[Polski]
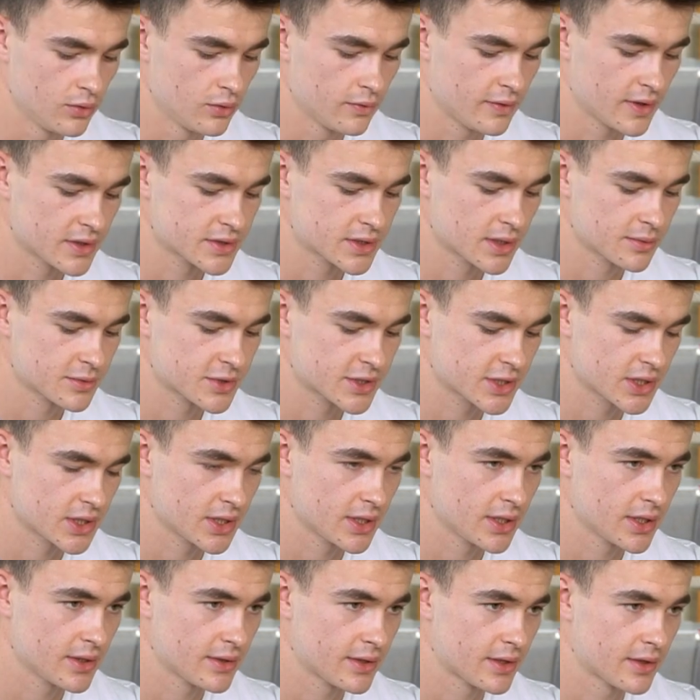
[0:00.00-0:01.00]
uważam,
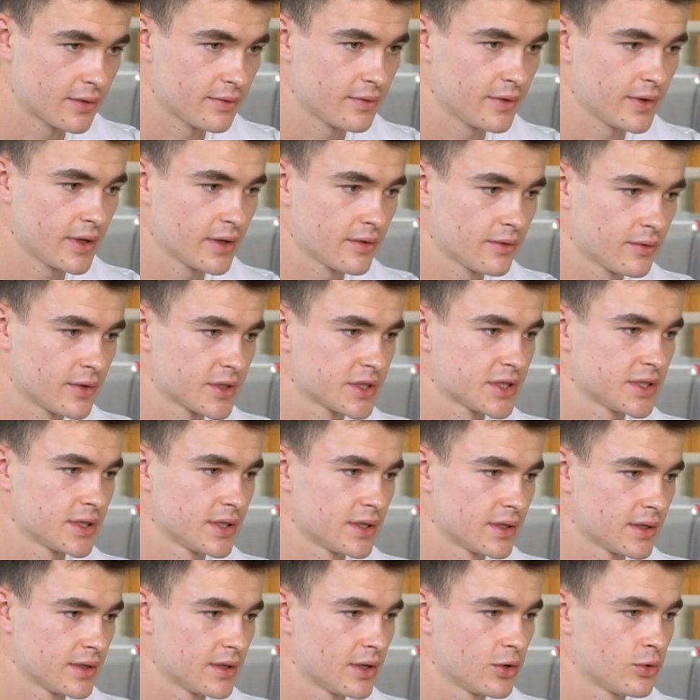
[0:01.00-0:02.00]
że ten wyjazd
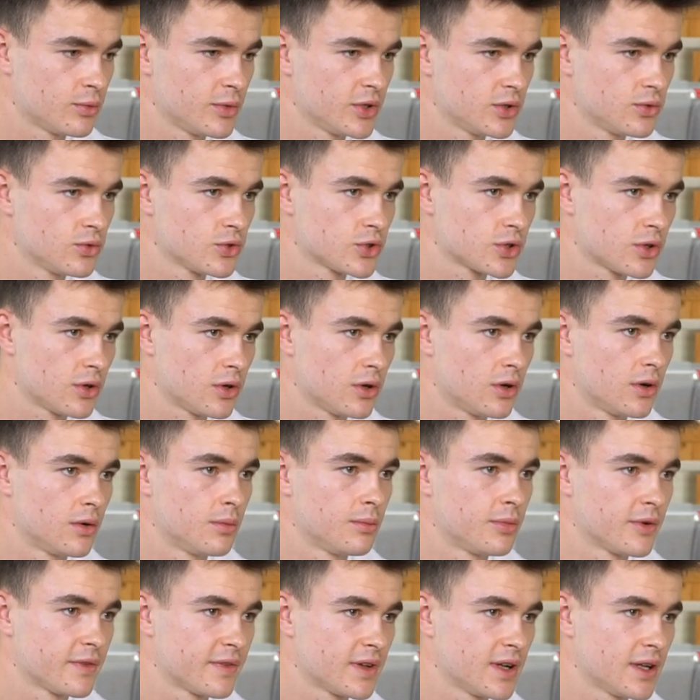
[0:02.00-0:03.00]
właśnie dał mi dużo
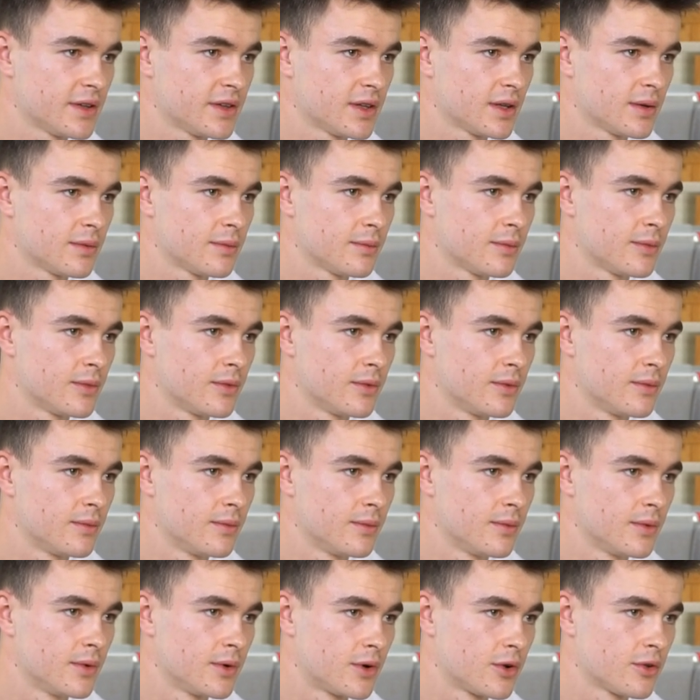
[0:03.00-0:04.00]
pod względem
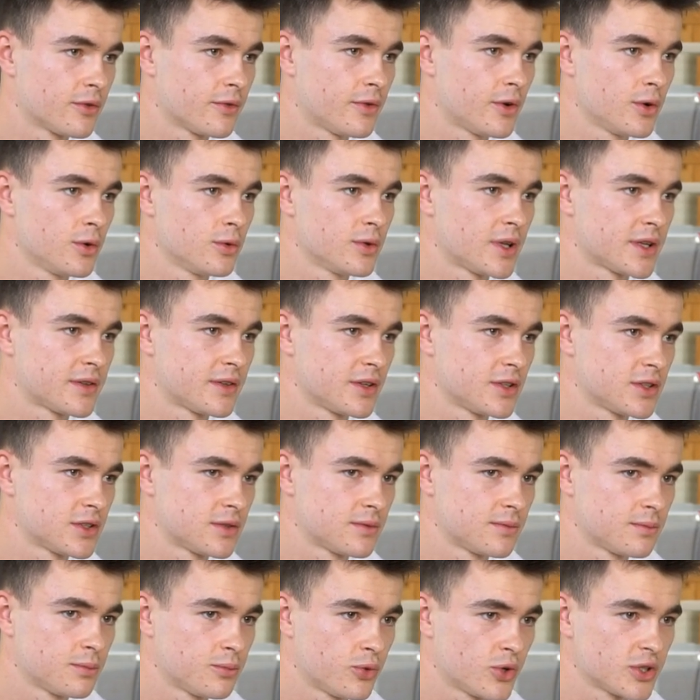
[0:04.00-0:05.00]
rozwoju na tych
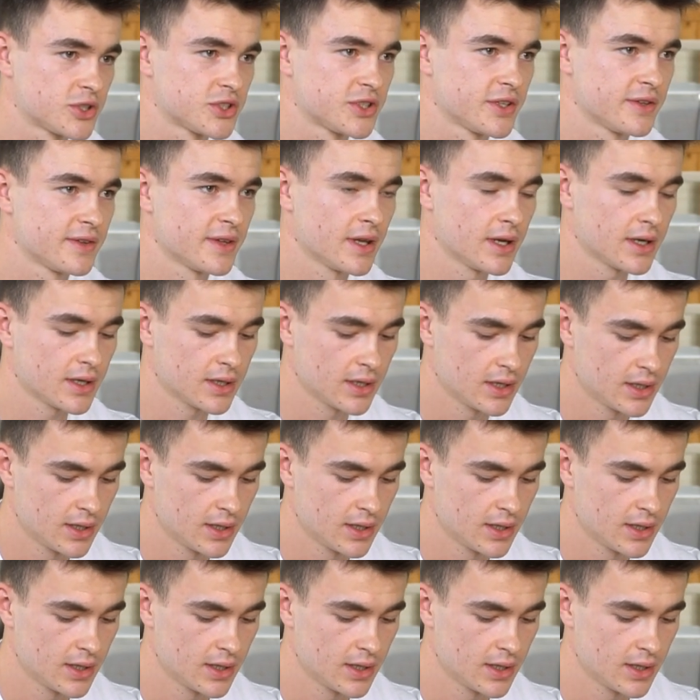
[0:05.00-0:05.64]
płaszczyznach.